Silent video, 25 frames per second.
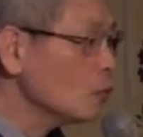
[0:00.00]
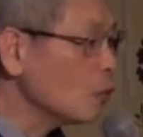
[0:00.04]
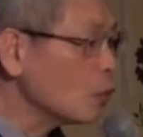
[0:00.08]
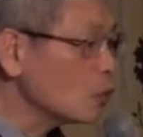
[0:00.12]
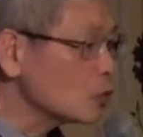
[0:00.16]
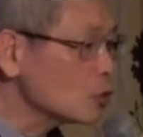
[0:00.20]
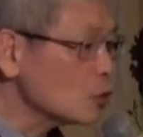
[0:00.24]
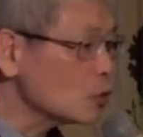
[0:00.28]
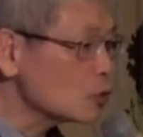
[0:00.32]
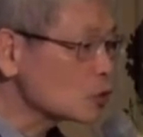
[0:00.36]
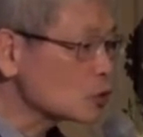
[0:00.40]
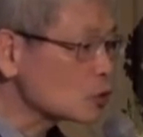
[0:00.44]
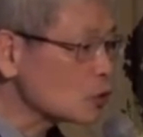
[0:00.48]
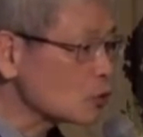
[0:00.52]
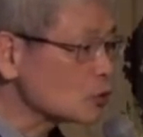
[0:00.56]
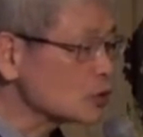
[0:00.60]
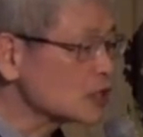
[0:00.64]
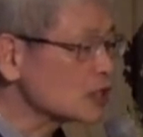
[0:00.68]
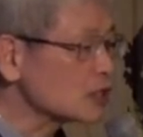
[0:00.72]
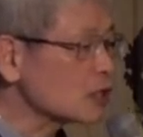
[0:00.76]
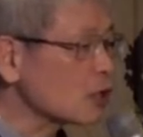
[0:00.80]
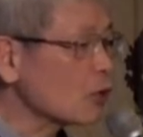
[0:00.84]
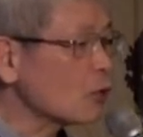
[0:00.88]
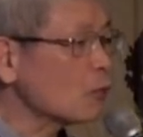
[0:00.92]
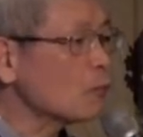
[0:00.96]
我用手
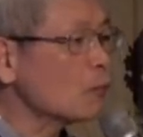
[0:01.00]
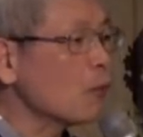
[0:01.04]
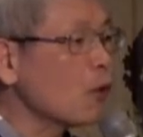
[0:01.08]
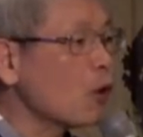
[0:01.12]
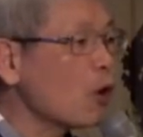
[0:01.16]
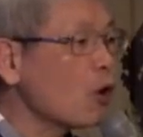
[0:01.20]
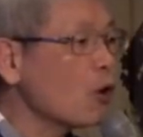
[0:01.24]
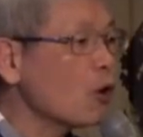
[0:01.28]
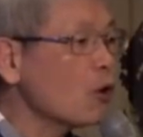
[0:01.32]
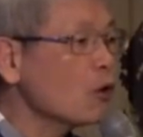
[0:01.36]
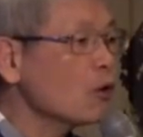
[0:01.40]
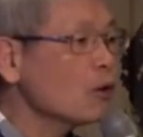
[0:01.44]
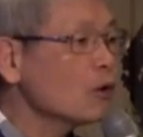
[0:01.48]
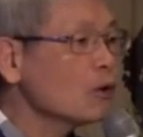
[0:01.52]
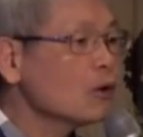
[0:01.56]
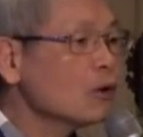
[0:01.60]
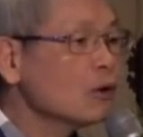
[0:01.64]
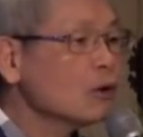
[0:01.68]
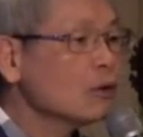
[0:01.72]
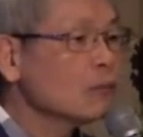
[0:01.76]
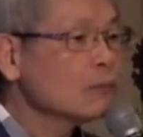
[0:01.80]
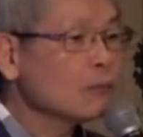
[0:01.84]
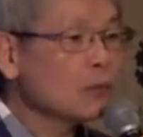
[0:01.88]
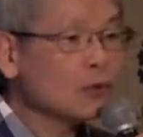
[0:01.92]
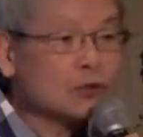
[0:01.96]
指头摸，
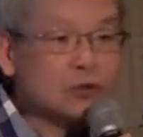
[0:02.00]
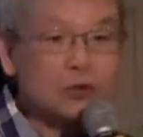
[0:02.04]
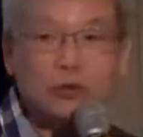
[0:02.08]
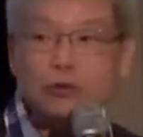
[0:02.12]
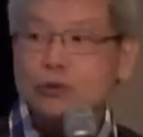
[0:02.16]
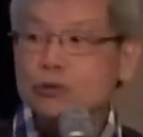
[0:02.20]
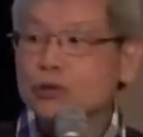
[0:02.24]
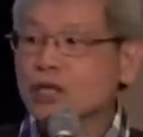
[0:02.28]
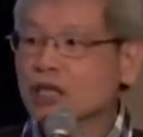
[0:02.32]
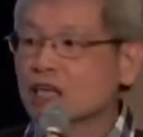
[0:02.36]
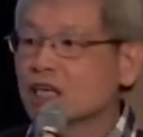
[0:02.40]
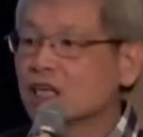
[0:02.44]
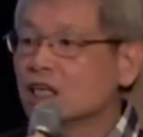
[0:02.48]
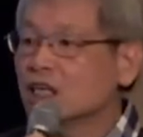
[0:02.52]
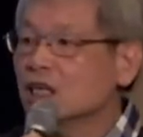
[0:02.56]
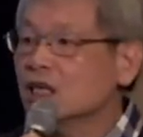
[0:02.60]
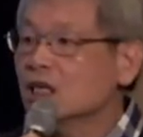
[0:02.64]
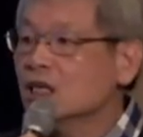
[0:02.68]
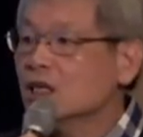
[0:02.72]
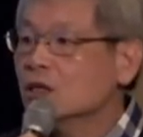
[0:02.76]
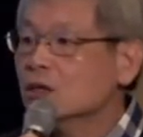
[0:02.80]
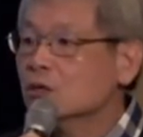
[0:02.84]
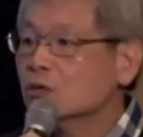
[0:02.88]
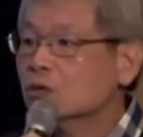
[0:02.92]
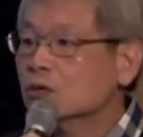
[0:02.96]
摸出
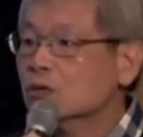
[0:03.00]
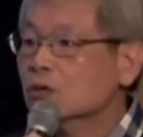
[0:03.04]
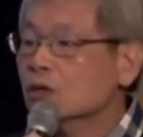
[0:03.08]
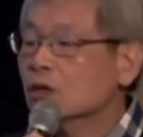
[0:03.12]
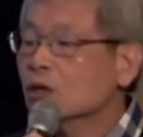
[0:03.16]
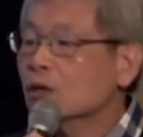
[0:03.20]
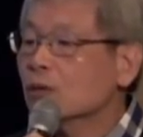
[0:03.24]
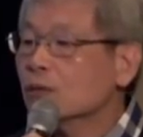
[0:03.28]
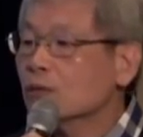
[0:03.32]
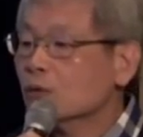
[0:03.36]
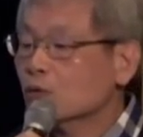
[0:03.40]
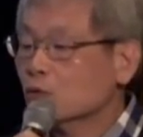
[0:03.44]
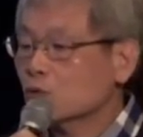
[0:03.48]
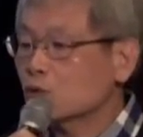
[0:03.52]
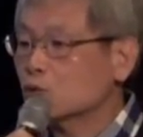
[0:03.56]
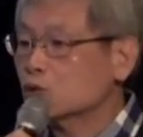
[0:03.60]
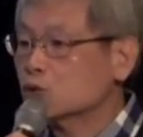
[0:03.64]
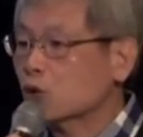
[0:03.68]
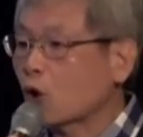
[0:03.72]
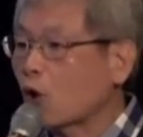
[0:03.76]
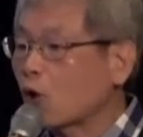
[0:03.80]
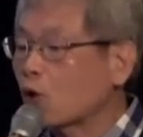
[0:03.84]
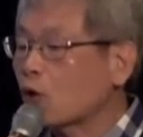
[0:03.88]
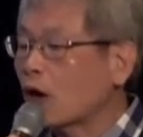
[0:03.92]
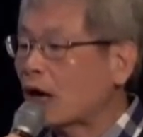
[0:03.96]
你。
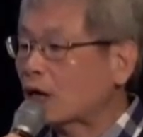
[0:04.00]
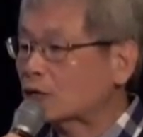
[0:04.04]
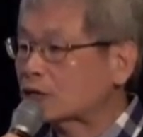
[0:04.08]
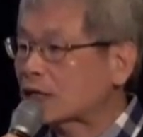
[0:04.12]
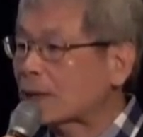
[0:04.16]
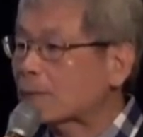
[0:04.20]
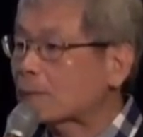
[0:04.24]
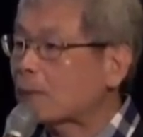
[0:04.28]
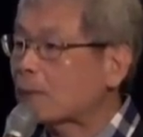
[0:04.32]
骨头好